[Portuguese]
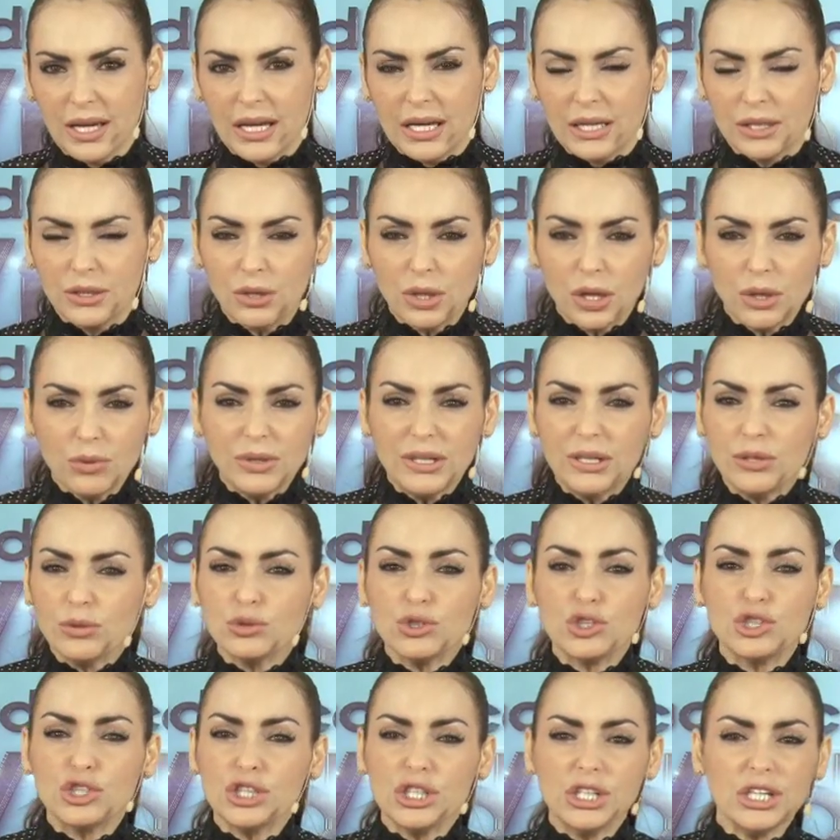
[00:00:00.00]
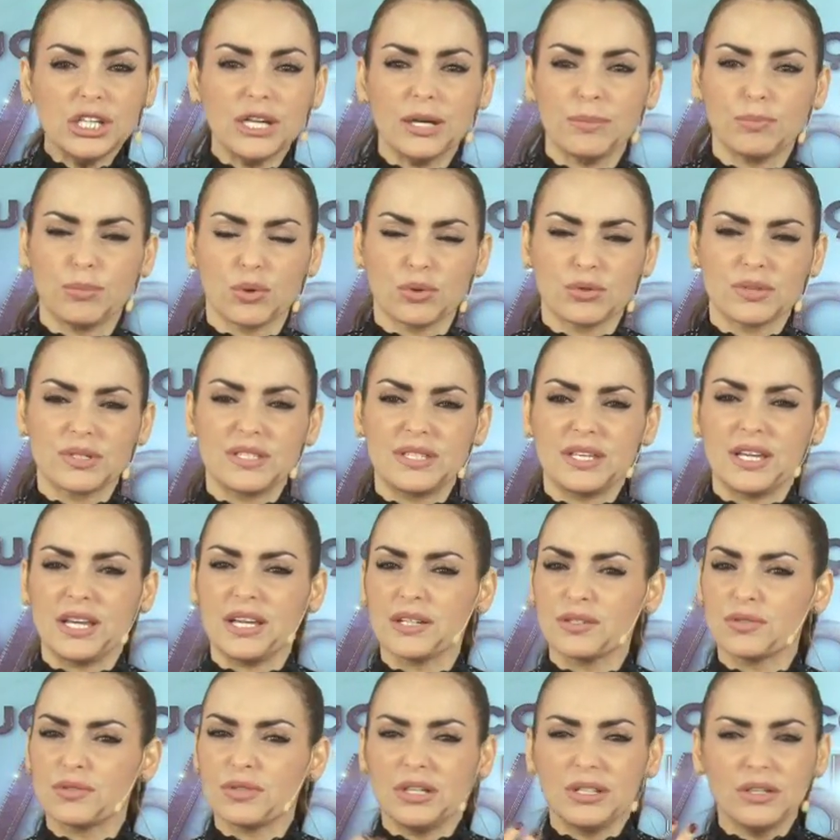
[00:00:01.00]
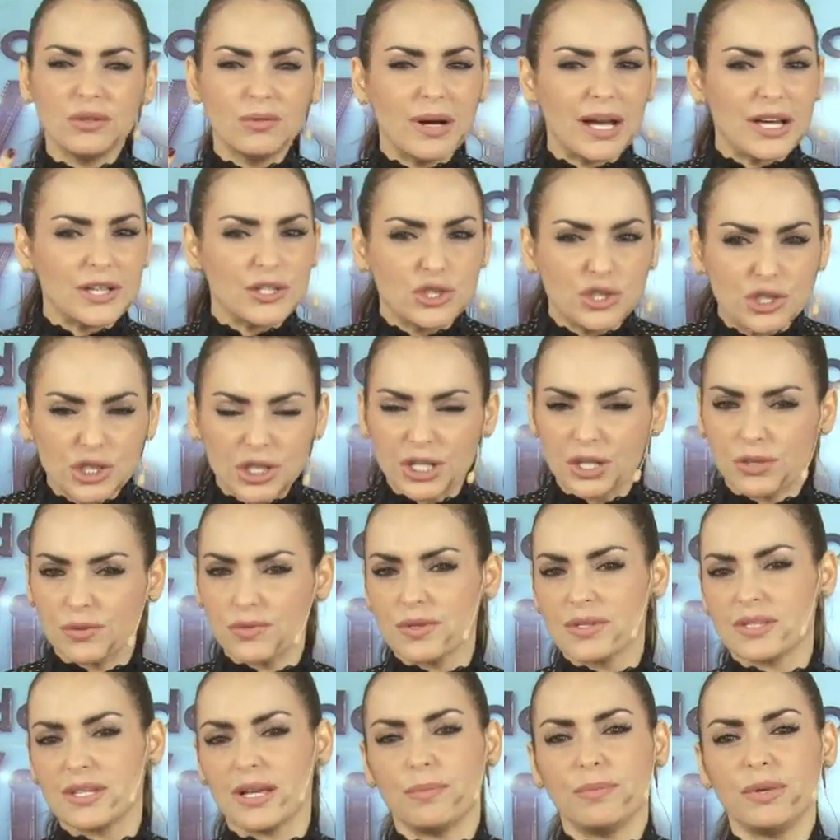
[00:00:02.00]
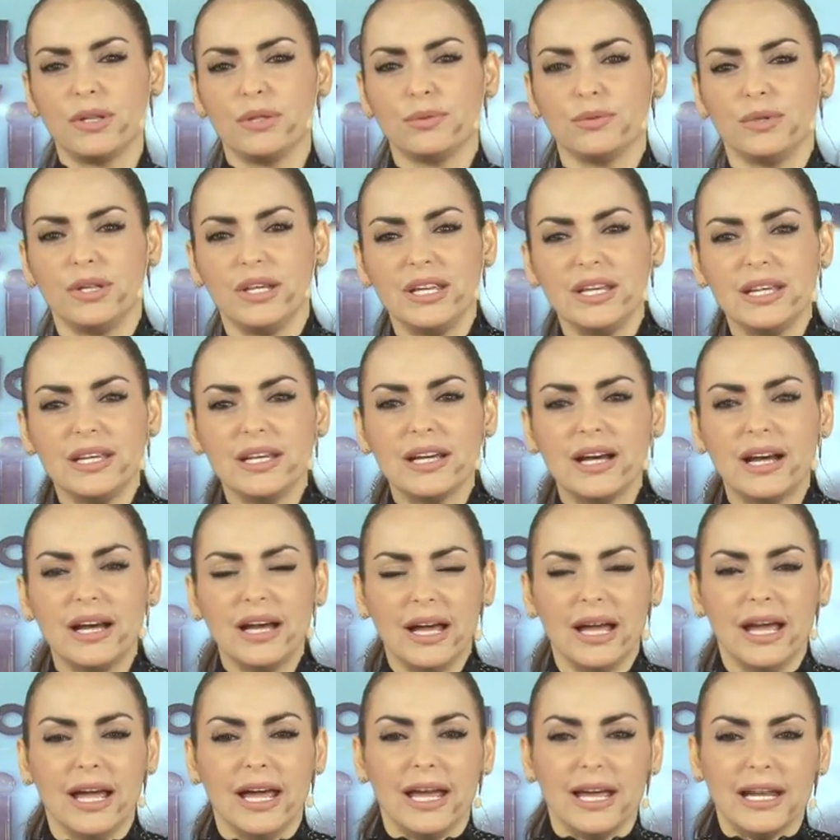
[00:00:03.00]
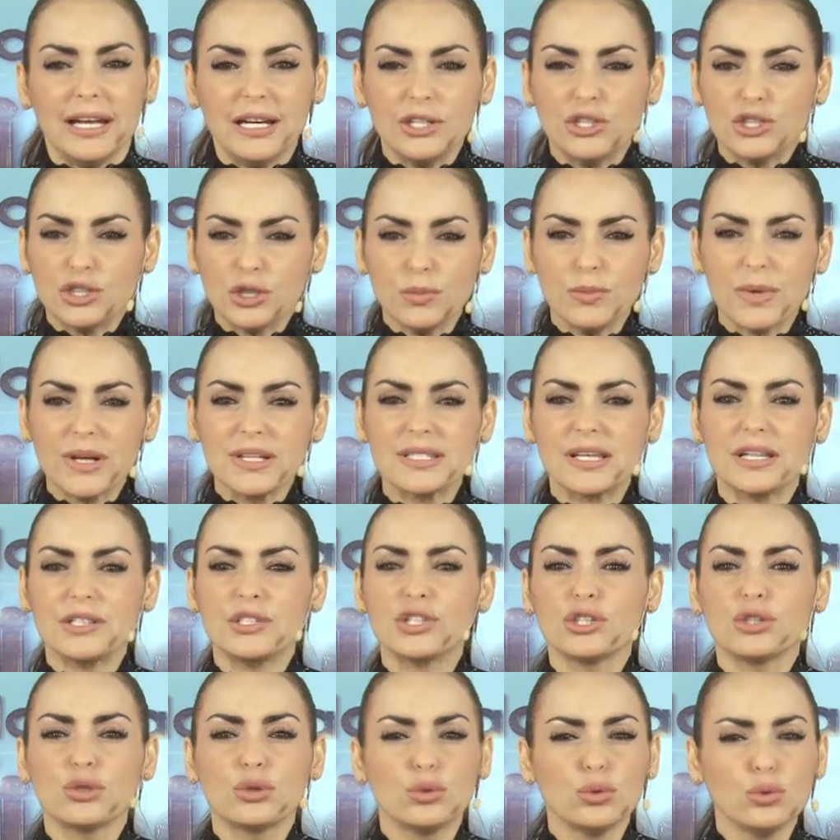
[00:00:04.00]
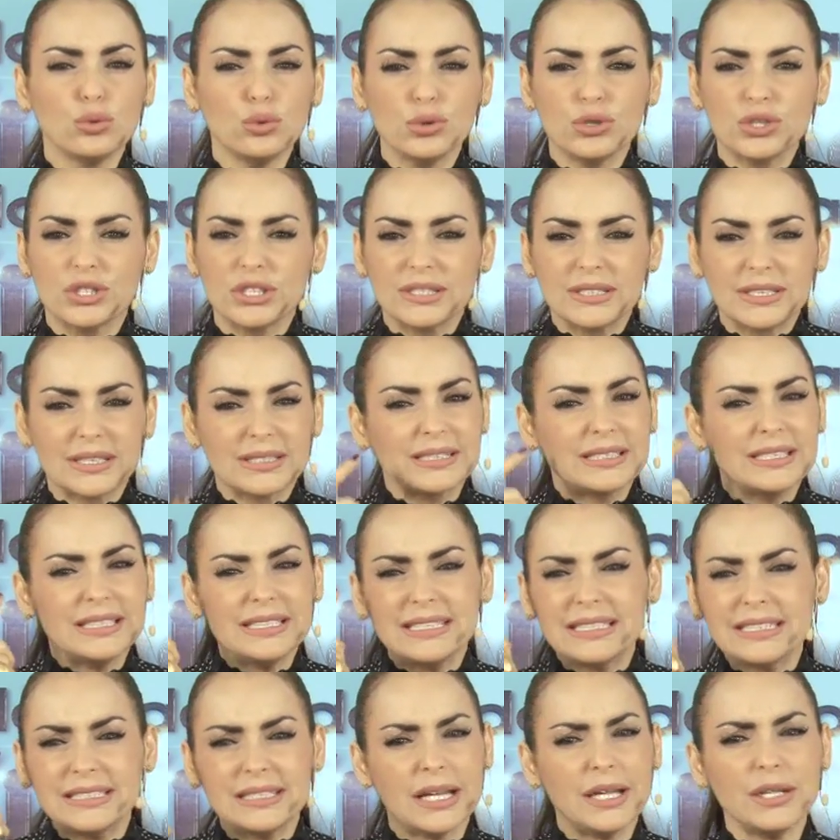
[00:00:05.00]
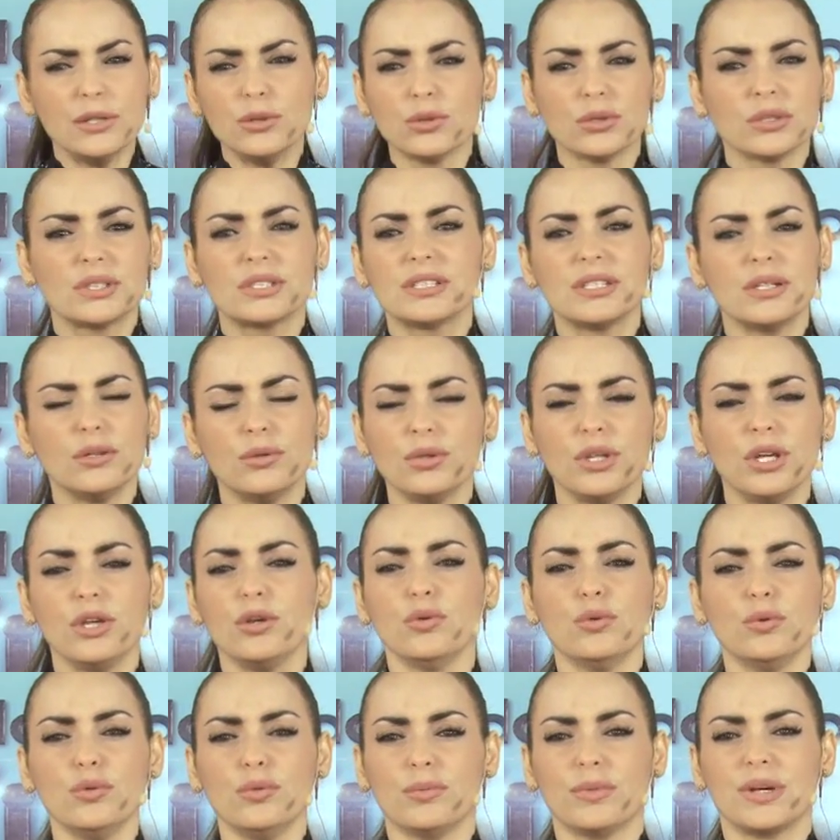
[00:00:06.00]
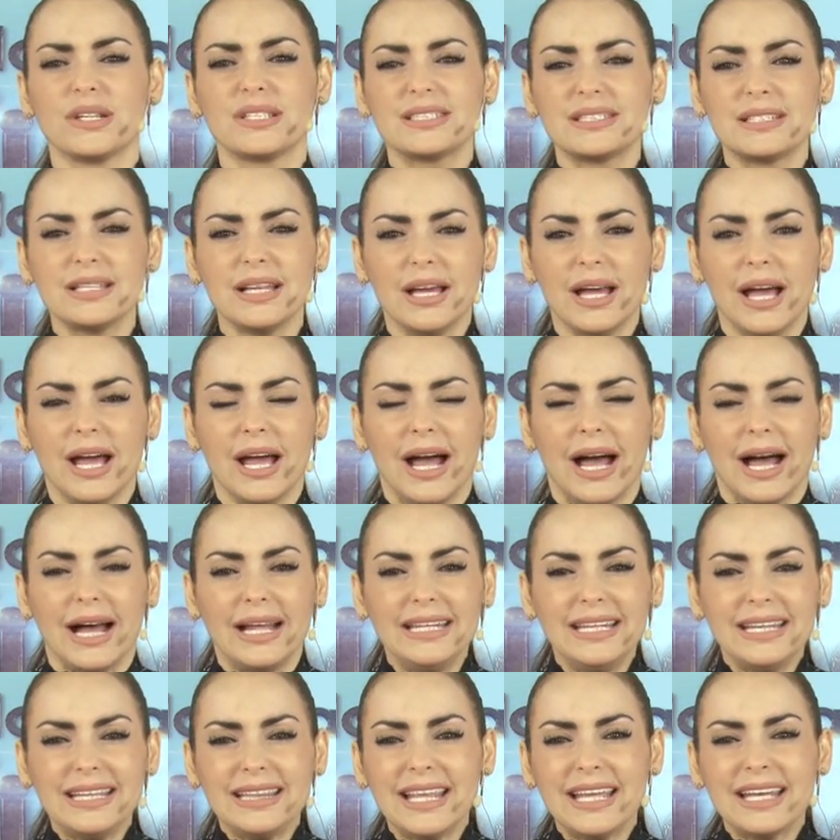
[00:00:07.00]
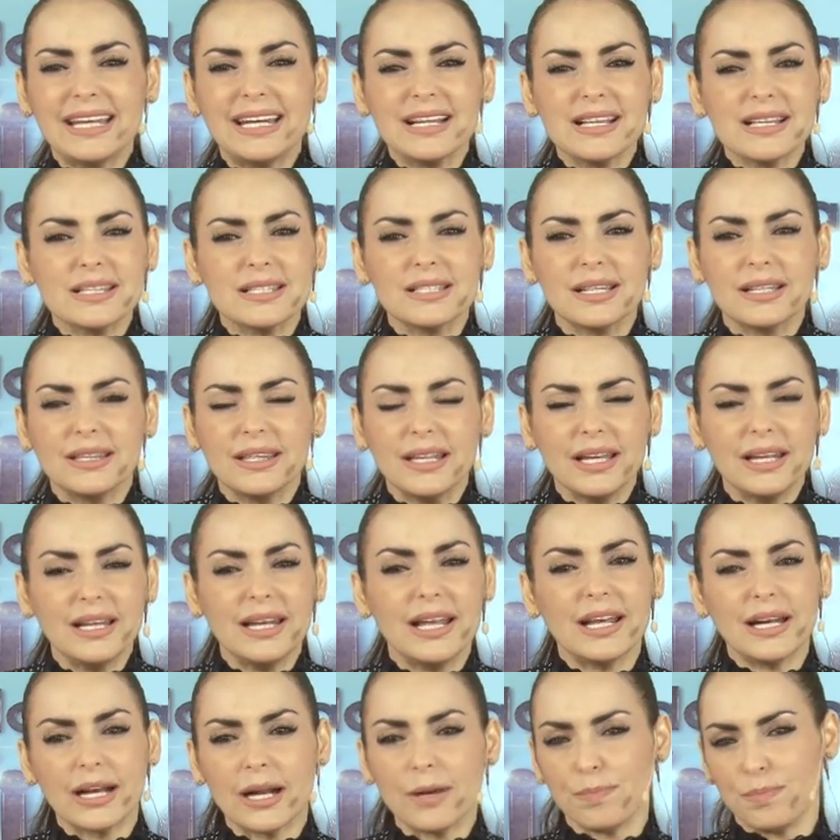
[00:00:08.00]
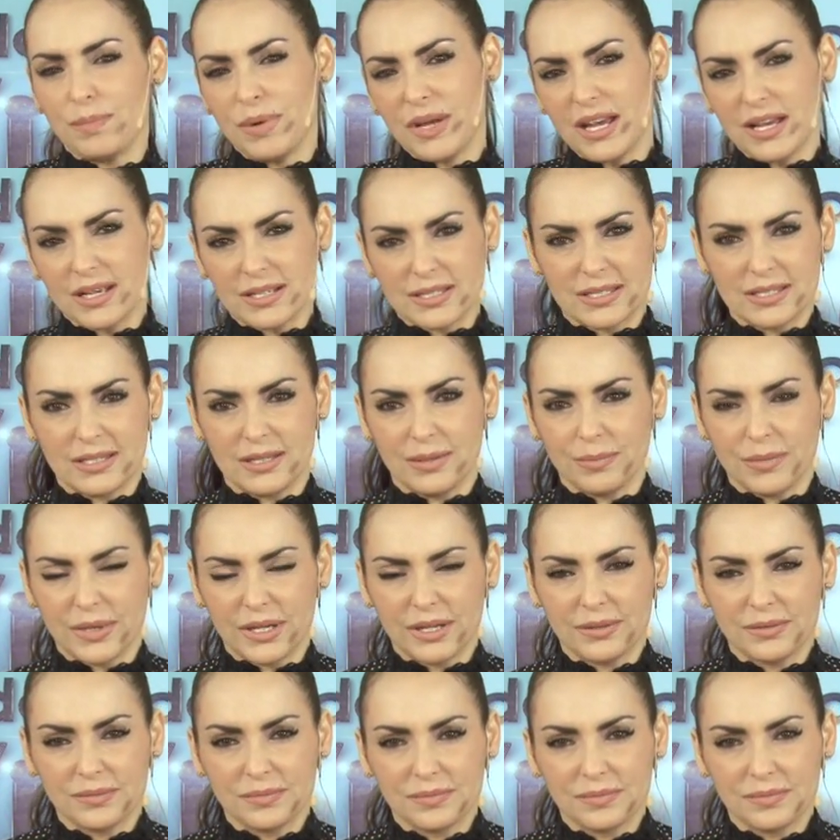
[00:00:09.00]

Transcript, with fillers: Então, ele não tinha bom senso, ele não agia com sabedoria, ele tinha umas atitudes assim, sem noção nenhuma. A liderança dele era péssima.